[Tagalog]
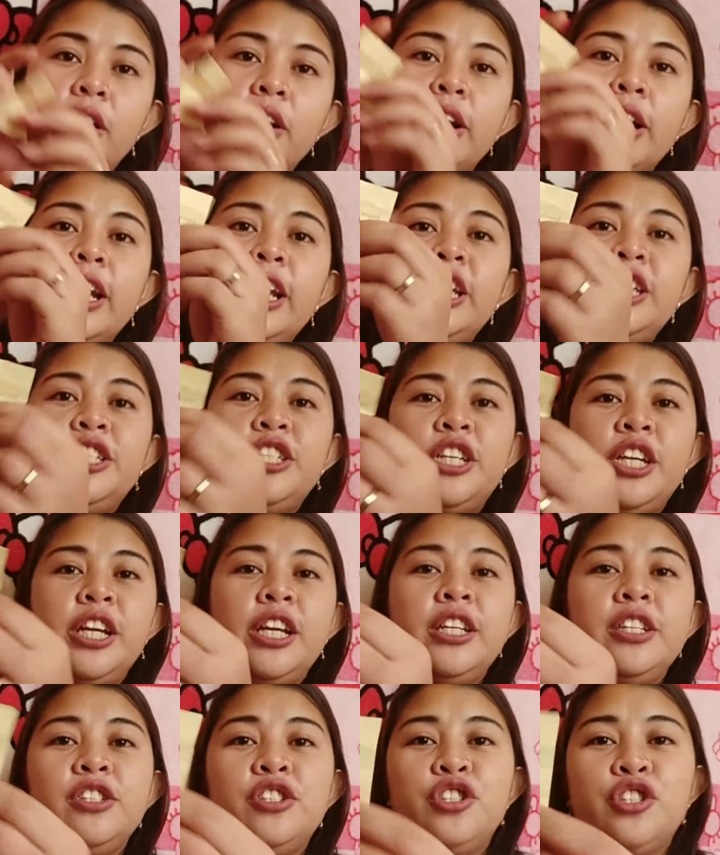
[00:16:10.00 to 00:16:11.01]

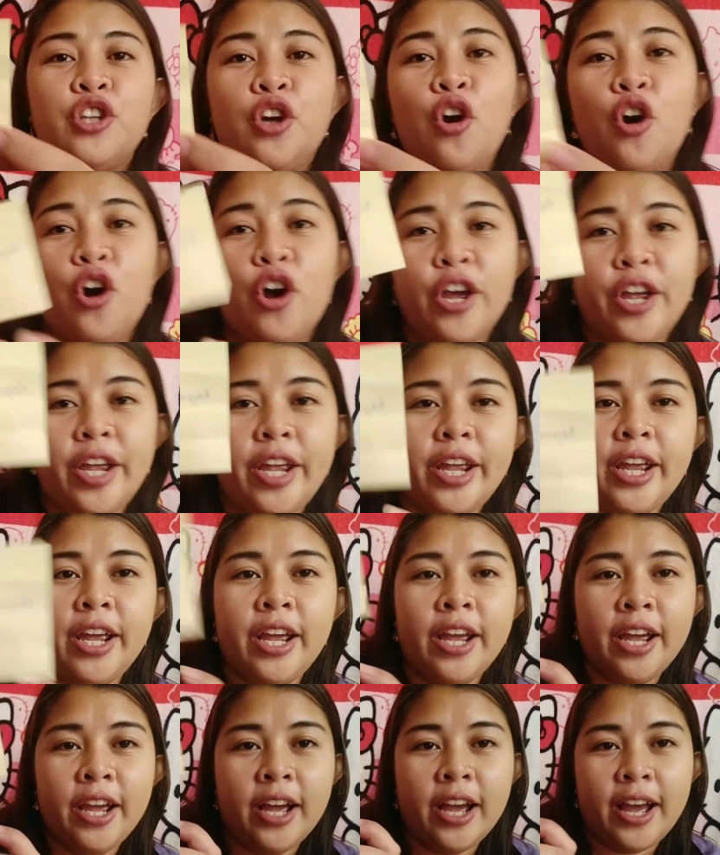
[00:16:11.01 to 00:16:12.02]
Regine Choi.
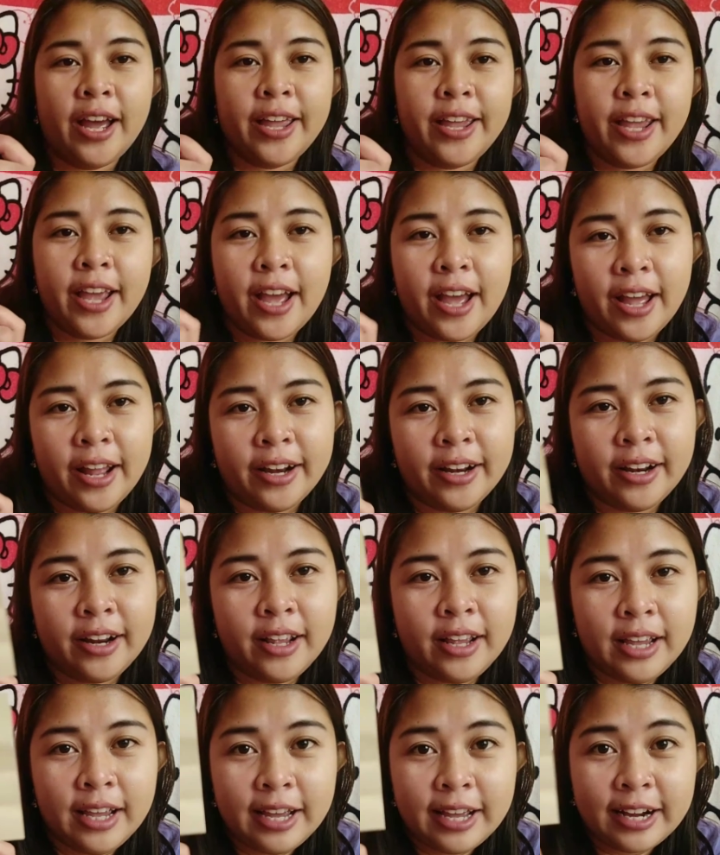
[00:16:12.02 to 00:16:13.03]
Ayan.
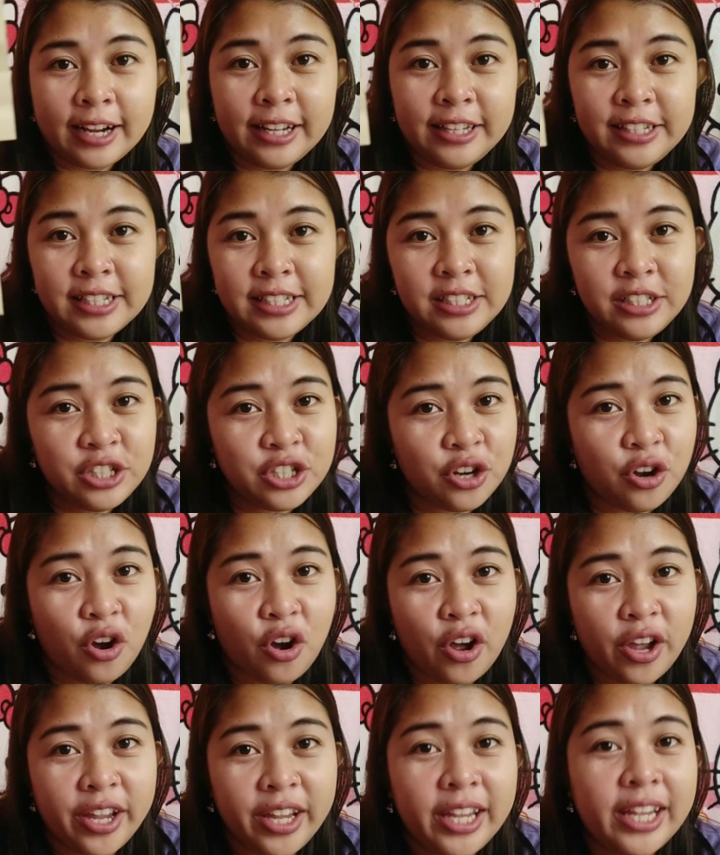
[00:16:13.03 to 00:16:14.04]
Regine
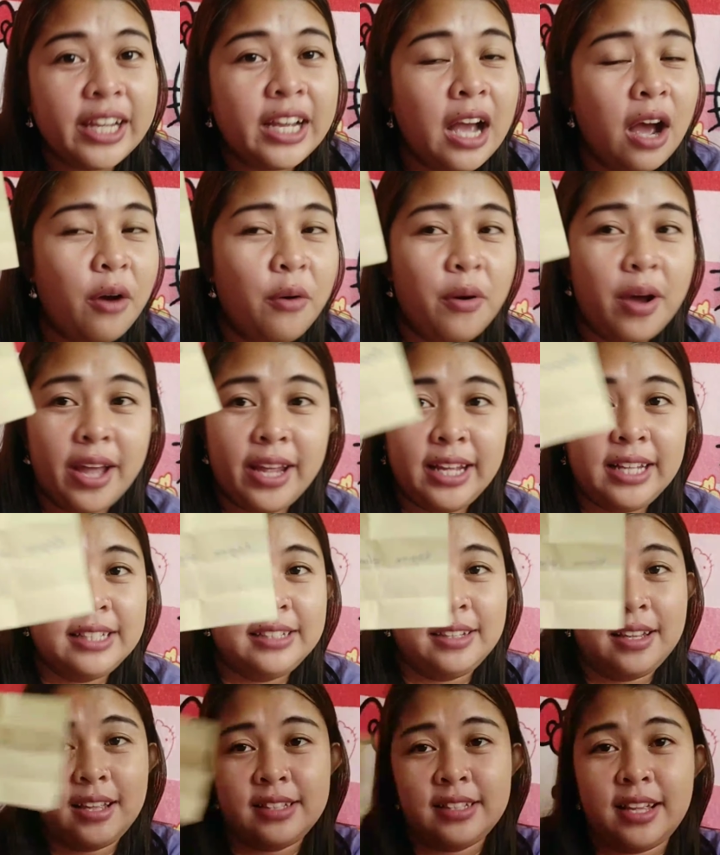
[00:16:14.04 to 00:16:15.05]
Choi, ikaw ay
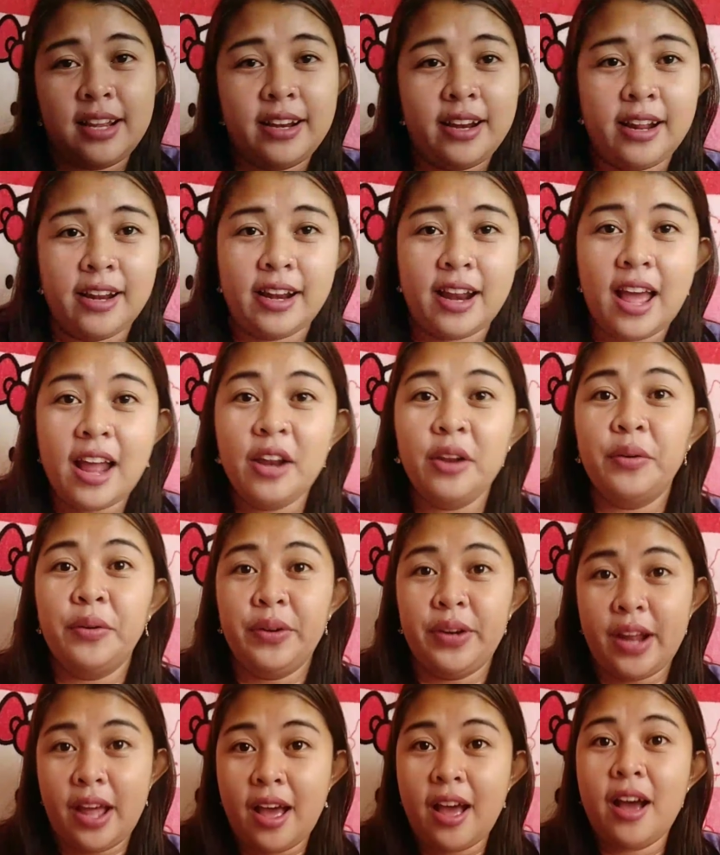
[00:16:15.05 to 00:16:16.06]
isa sa
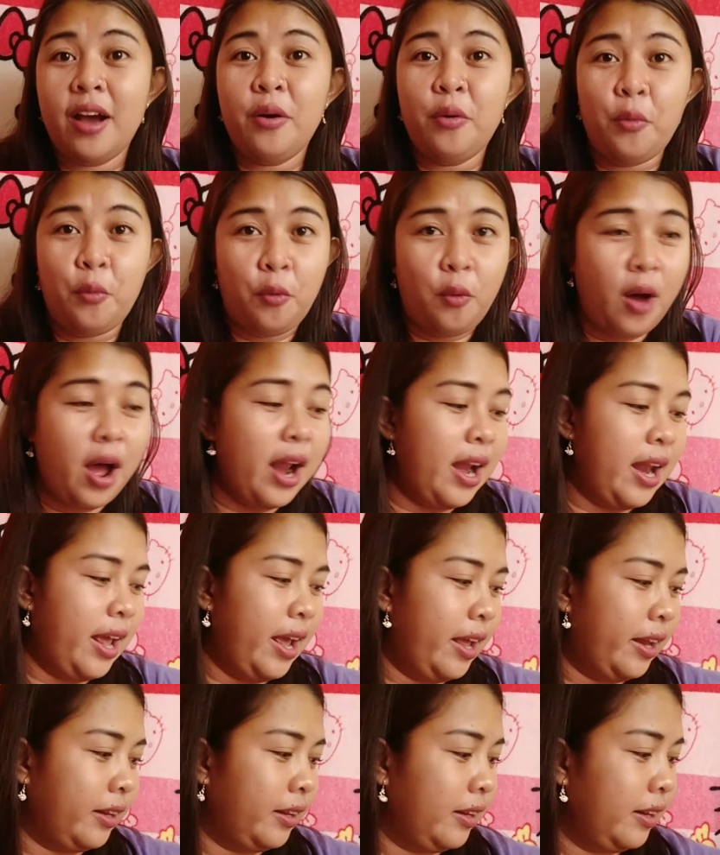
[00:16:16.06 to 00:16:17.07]
nanalo ng
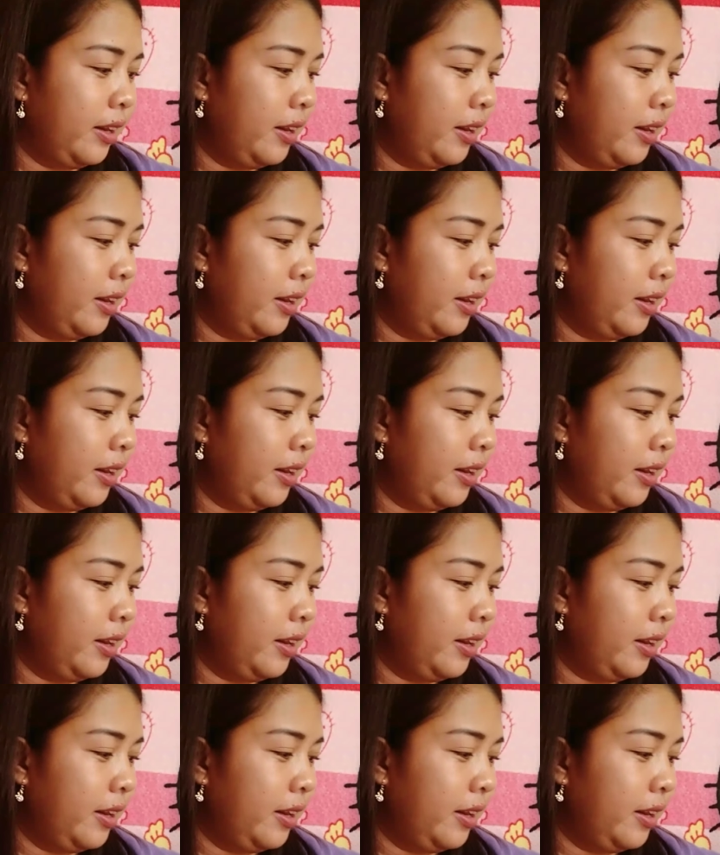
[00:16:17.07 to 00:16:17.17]
wallet.